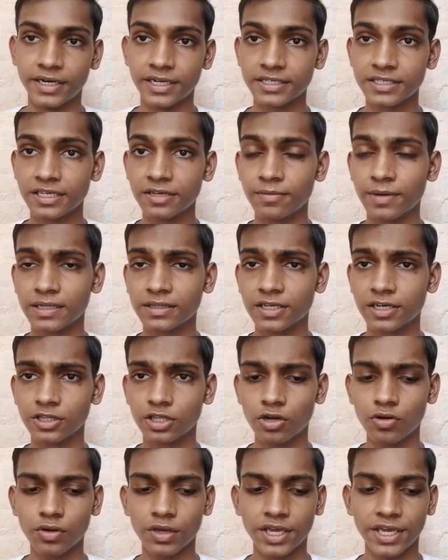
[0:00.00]
नेक्स्ट की बात
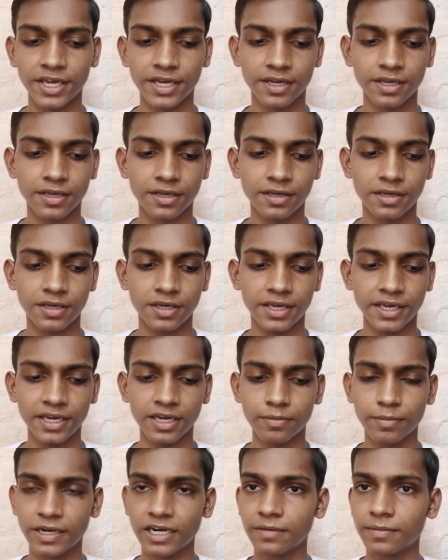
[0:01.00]
करता हूँ केक
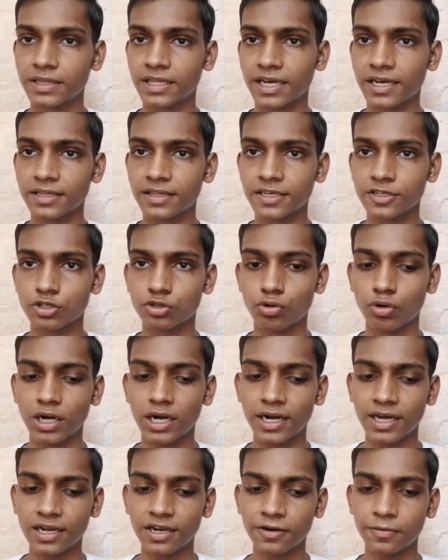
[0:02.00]
केक मैंने बताया था
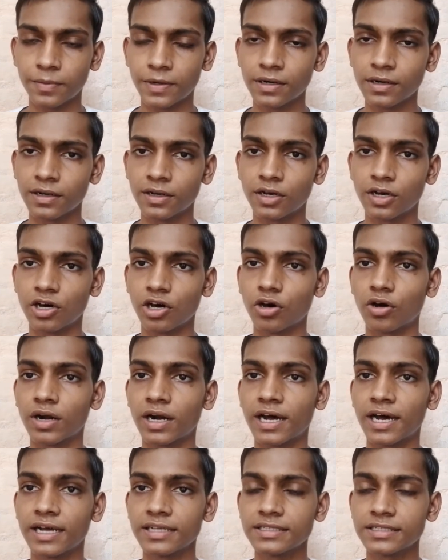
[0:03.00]
सोलह डॉलर पर
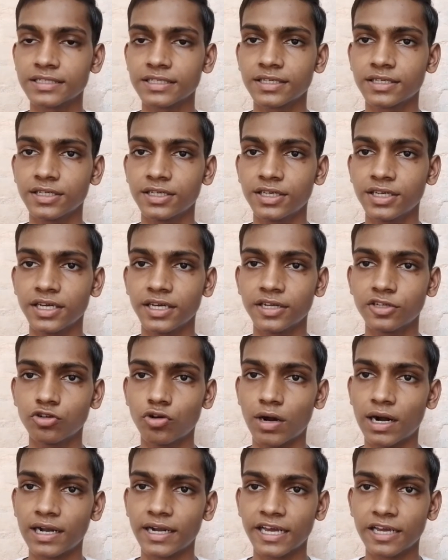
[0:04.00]
और आज इस ये
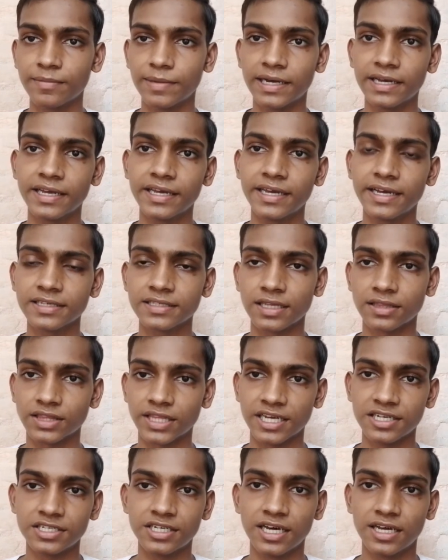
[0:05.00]
जो ऑल टाइम हाई गया
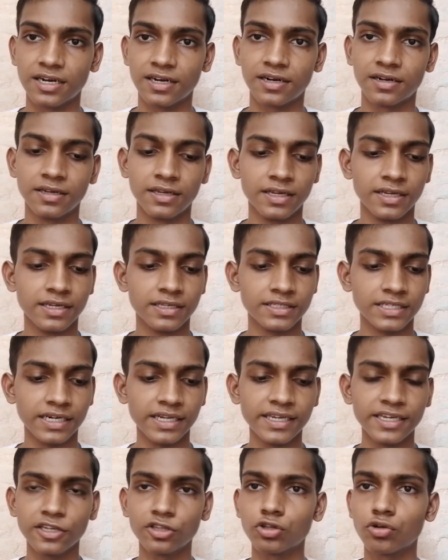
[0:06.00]
सत्ताईस डॉलर
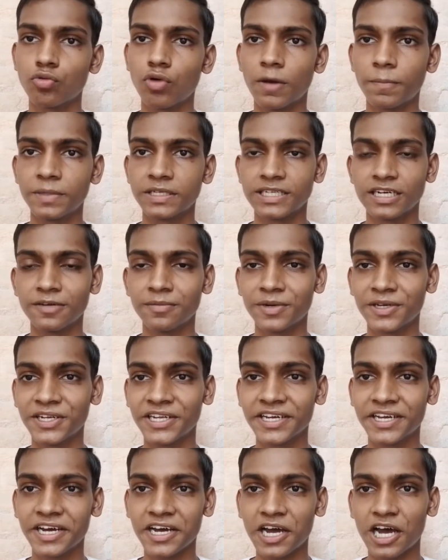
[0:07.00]
चलिए ये तो हुआ पिछले
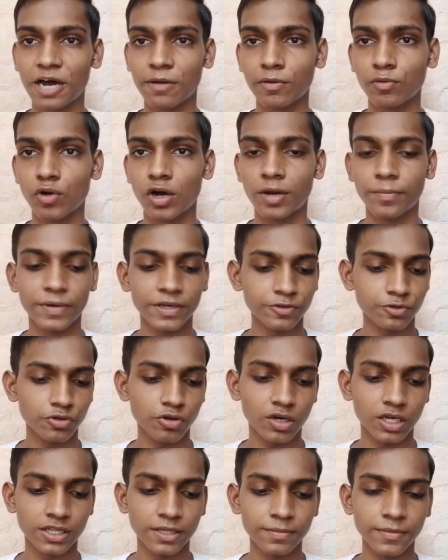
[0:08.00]
महीने का अब वहाँ पे
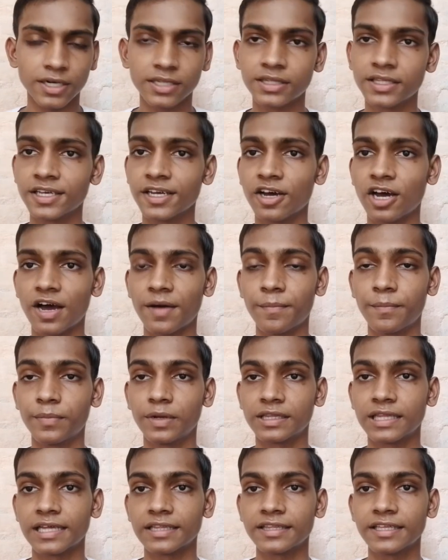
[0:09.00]
इसको ख़त्म करते हैं अब
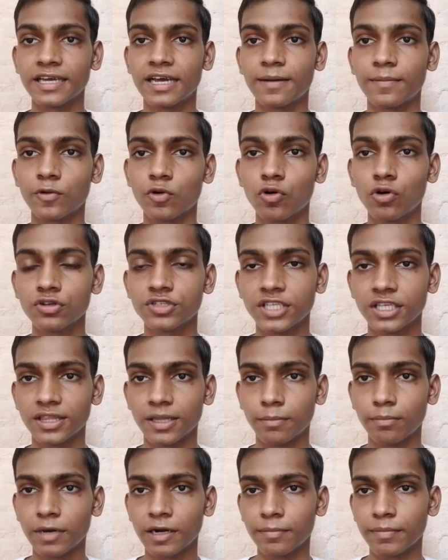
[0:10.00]
बताते हैं आपको
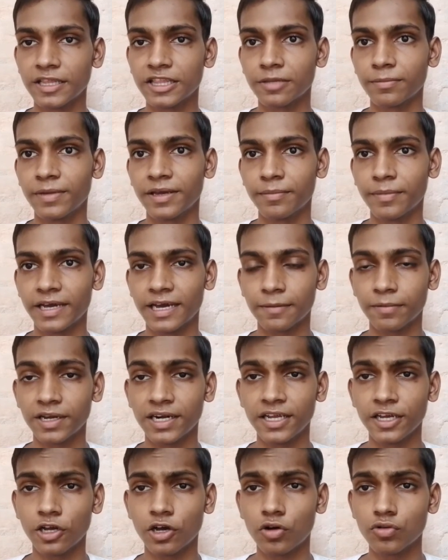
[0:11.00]
सितंबर मंथ में मैं
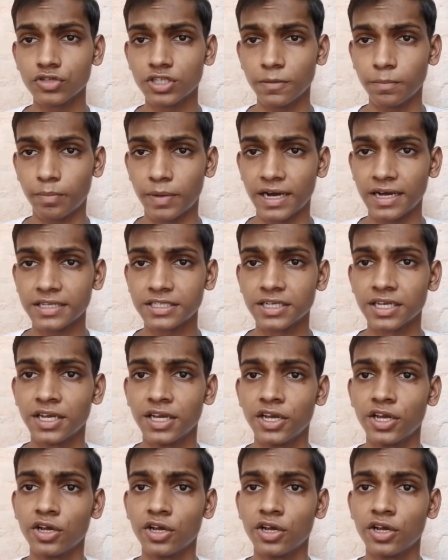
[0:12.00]
आपके लिए कौन सी पाँच